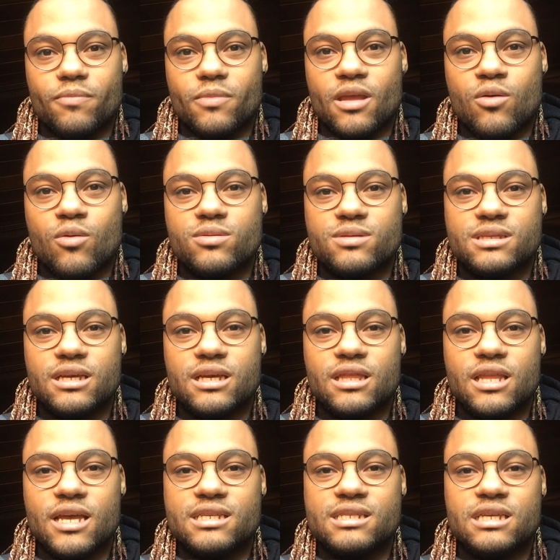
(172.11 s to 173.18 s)
Eu consegui
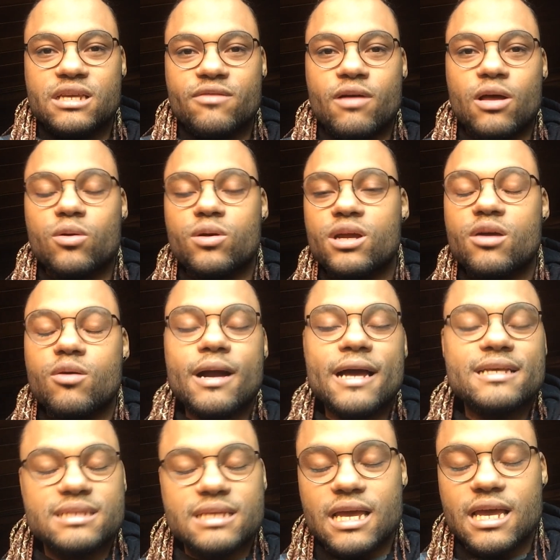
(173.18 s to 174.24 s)
ter esse valor que eu
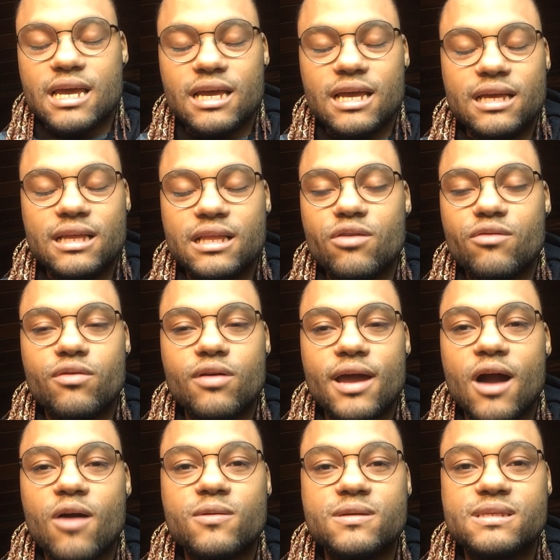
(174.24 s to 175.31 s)
gastei, então foi
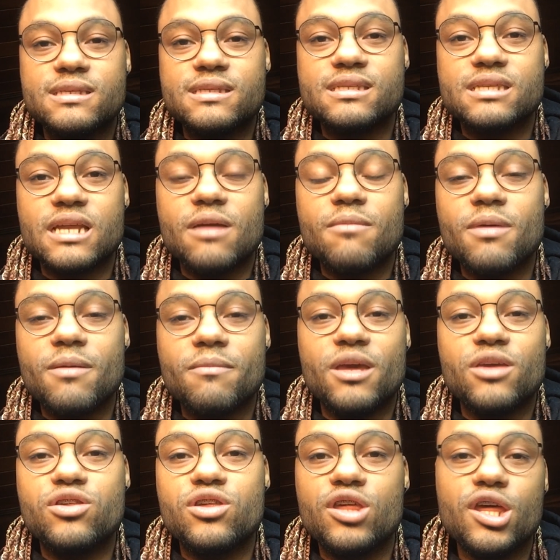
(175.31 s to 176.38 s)
algo assim
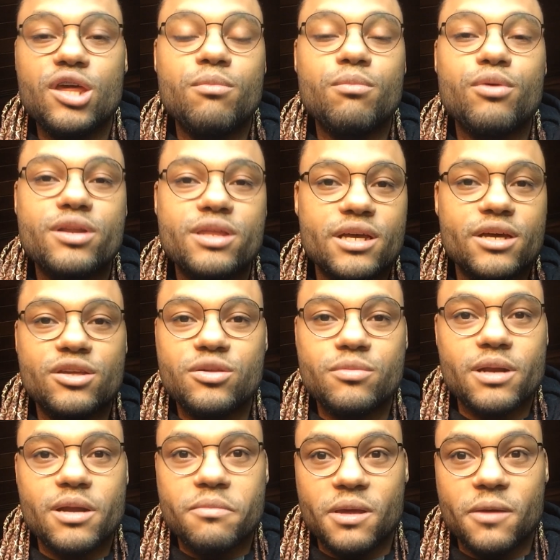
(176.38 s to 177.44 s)
extremamente importante
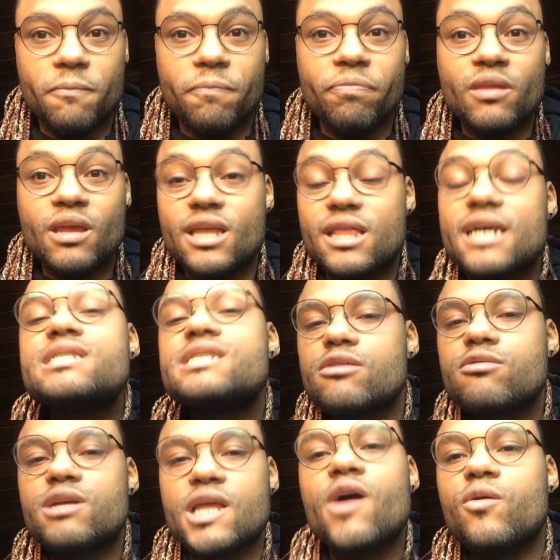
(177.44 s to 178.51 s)
para mim. E tá
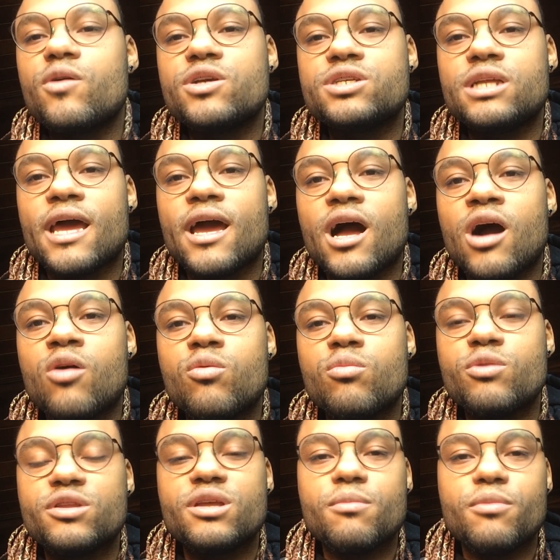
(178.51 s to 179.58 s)
sendo até hoje, né? Algo
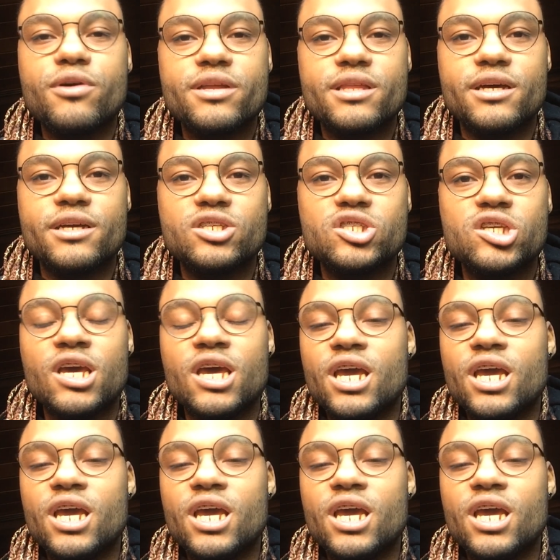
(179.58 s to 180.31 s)
muito importante.